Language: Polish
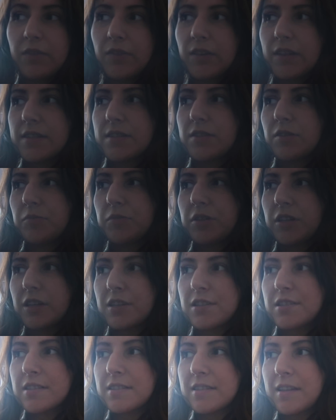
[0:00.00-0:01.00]
więc Dominik
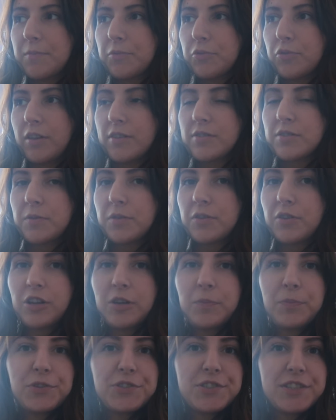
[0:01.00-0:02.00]
jeszcze z nami tutaj sobie
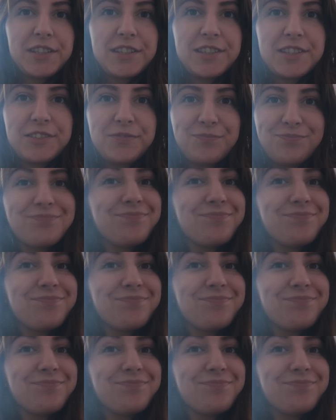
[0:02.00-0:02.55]
trochę posiedzi.